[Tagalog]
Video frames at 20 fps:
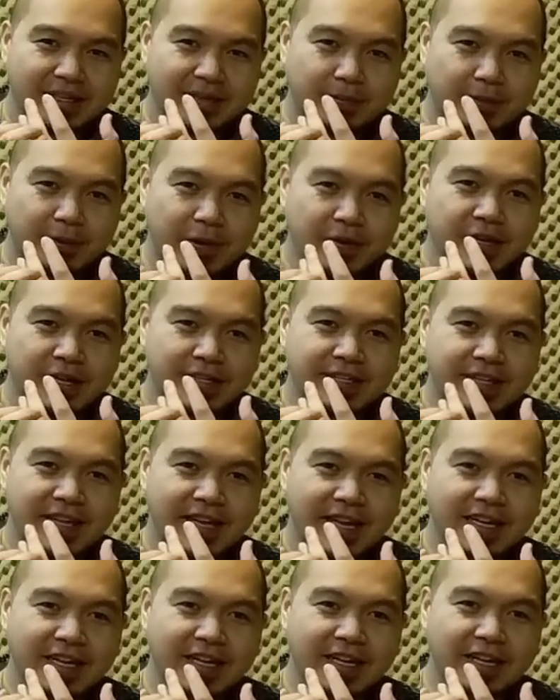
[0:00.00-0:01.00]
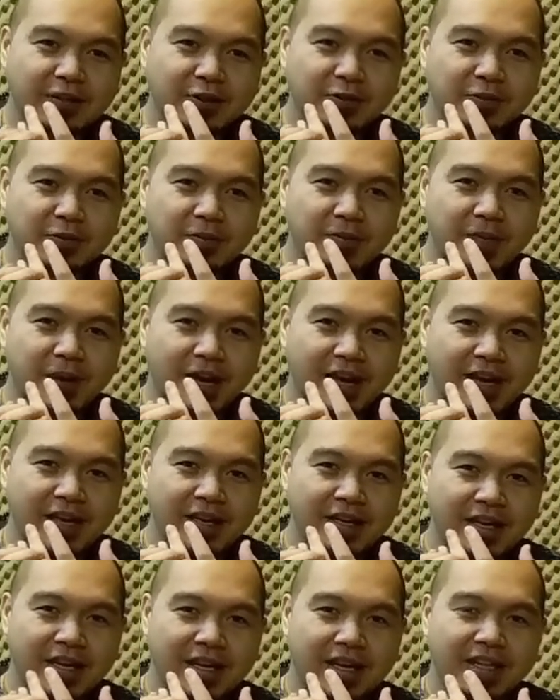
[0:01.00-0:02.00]
Mao na siyang katong uban
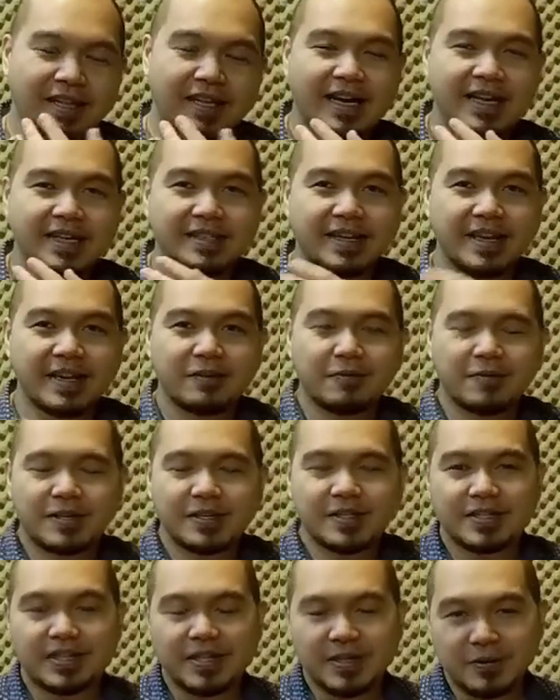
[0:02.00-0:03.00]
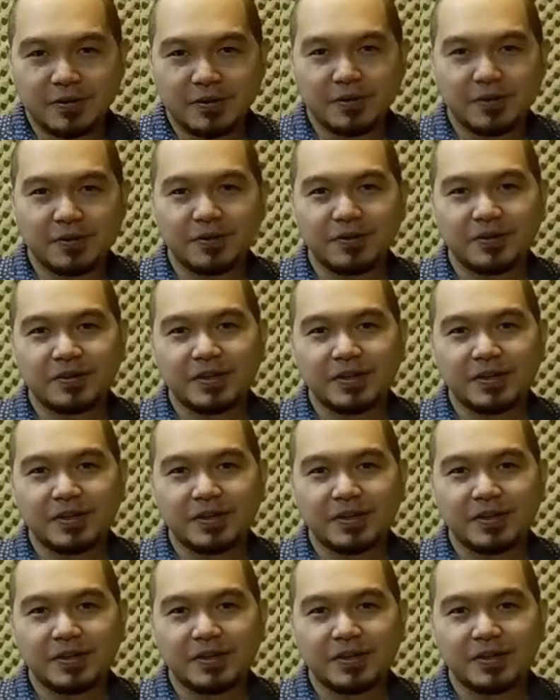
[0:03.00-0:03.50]
na taas kay kolesterol,